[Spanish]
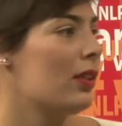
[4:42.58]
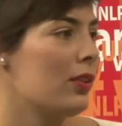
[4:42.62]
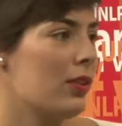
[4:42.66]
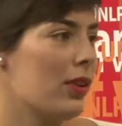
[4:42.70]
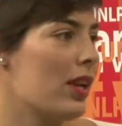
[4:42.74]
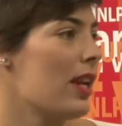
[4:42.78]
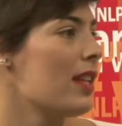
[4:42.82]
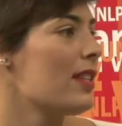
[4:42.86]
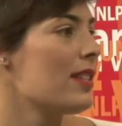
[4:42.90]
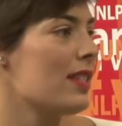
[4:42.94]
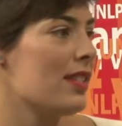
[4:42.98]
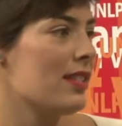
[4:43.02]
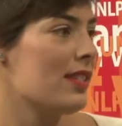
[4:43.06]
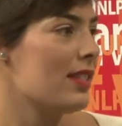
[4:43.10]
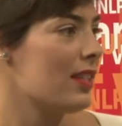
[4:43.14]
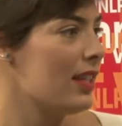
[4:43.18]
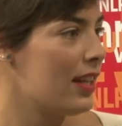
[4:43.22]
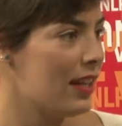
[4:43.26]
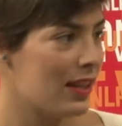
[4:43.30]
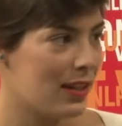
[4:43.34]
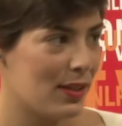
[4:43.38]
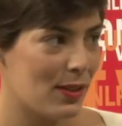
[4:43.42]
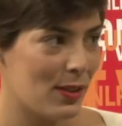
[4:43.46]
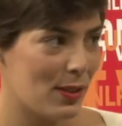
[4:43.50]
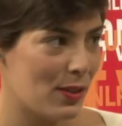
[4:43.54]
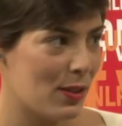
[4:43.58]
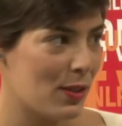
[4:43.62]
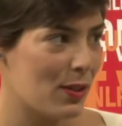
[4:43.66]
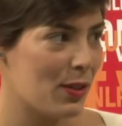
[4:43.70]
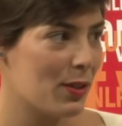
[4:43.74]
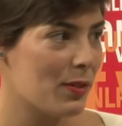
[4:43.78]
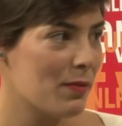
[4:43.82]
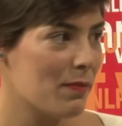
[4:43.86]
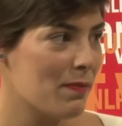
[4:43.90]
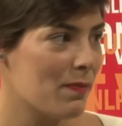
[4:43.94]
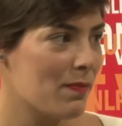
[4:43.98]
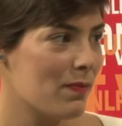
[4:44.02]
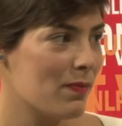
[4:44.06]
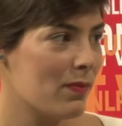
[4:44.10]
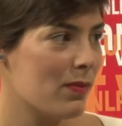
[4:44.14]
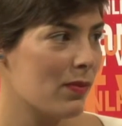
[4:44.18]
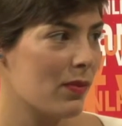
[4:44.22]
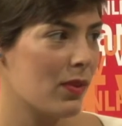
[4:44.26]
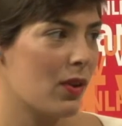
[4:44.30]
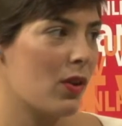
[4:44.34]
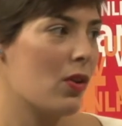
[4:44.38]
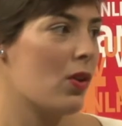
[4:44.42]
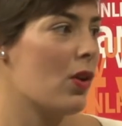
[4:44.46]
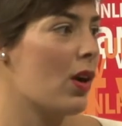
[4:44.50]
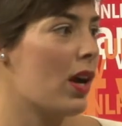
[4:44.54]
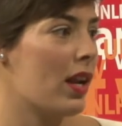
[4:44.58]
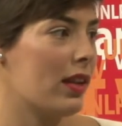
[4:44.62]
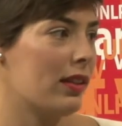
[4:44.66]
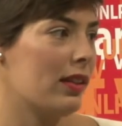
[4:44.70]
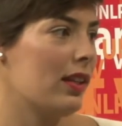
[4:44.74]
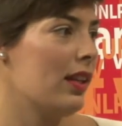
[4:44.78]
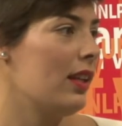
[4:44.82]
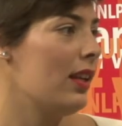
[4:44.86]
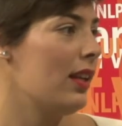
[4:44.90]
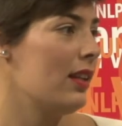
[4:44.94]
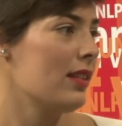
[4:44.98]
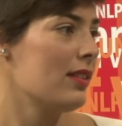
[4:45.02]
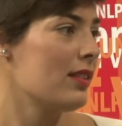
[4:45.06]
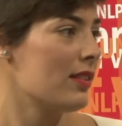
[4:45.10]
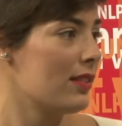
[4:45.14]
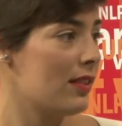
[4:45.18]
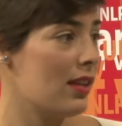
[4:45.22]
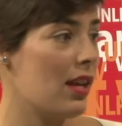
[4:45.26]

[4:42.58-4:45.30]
horas en silencio con carteles